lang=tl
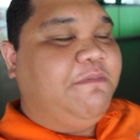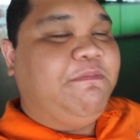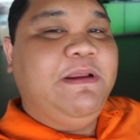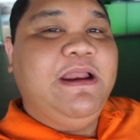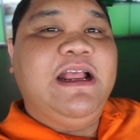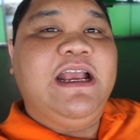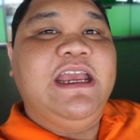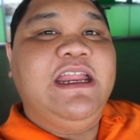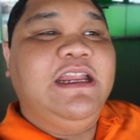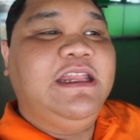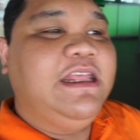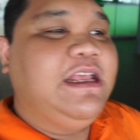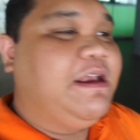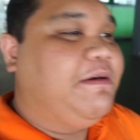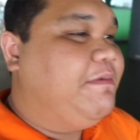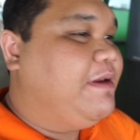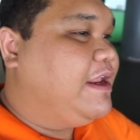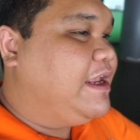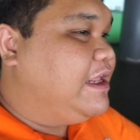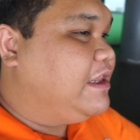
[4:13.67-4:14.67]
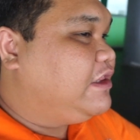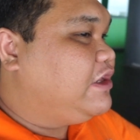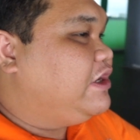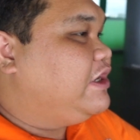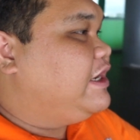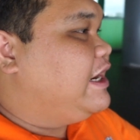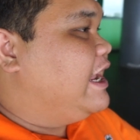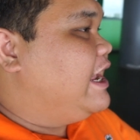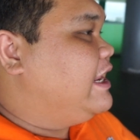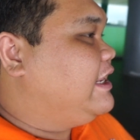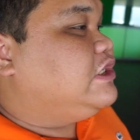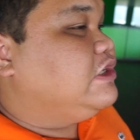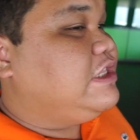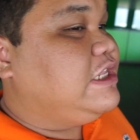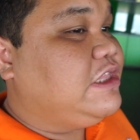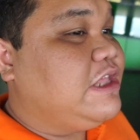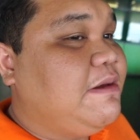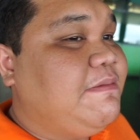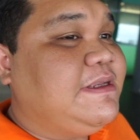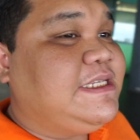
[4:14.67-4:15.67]
Ipalagay na din kami ng internet. So
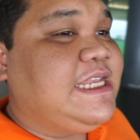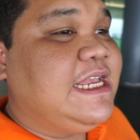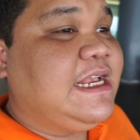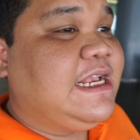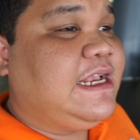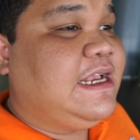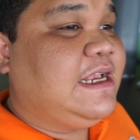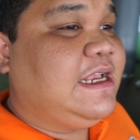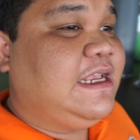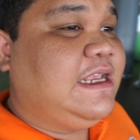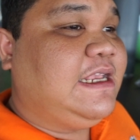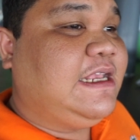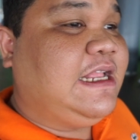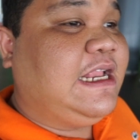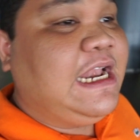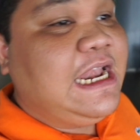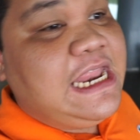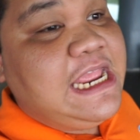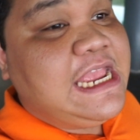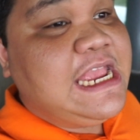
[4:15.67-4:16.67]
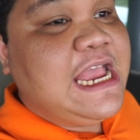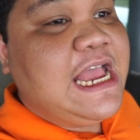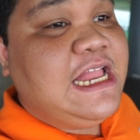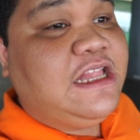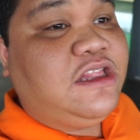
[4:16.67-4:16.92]
dito kami sa Clia